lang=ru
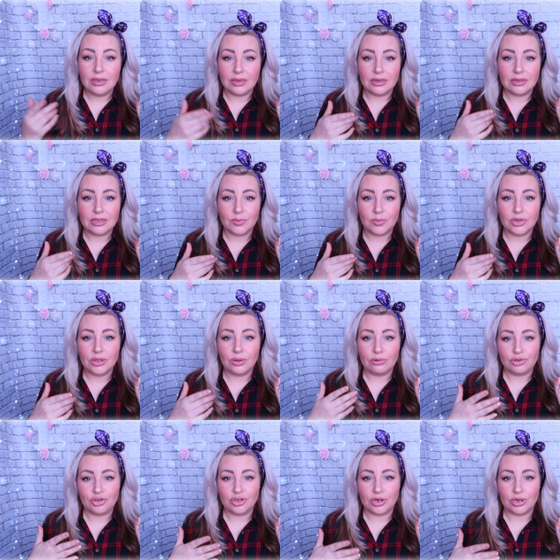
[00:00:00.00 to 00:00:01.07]
и это мыло
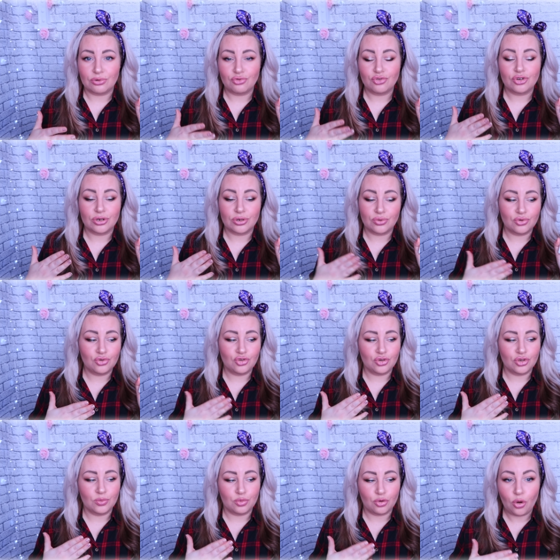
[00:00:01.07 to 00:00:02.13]
очень хорошее. Кто
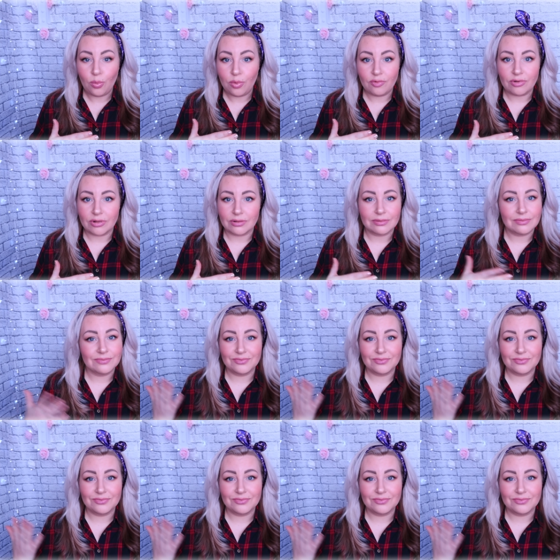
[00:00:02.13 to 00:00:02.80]
еще не пробовал,